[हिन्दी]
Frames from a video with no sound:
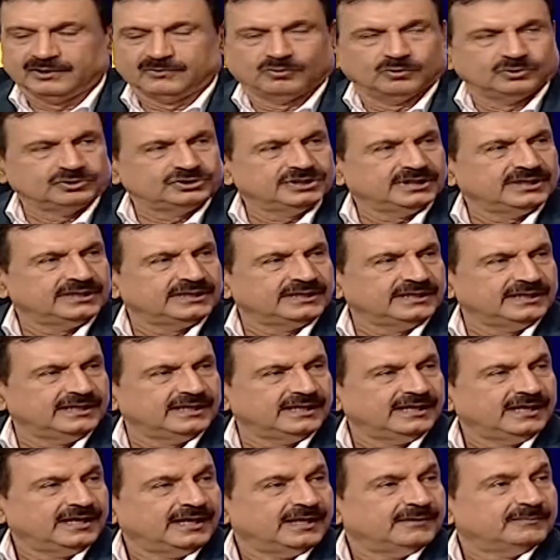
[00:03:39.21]
कोचिंग की
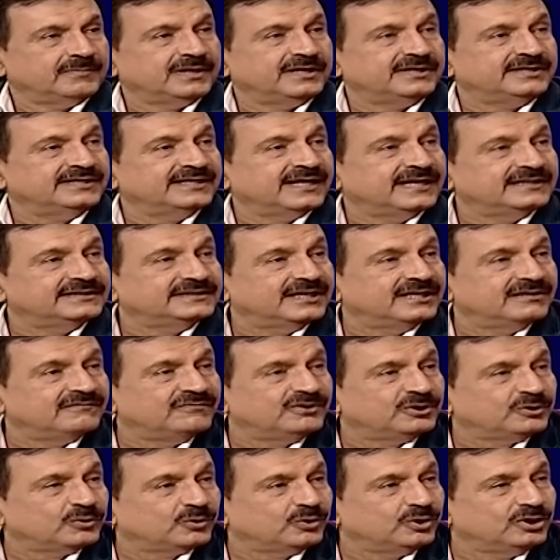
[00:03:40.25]
है फिर डैनियल
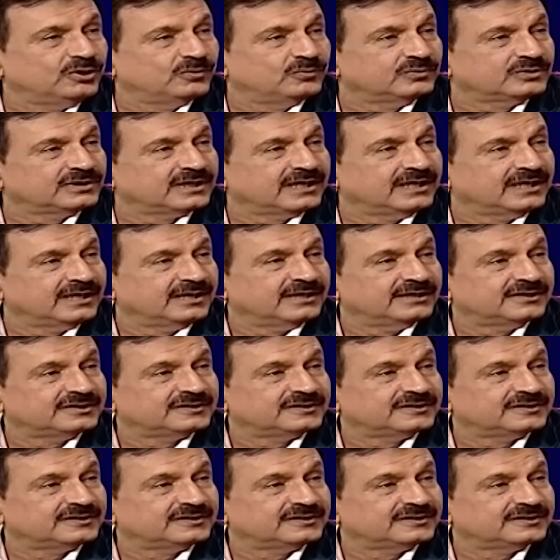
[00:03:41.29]
विटोरी उनके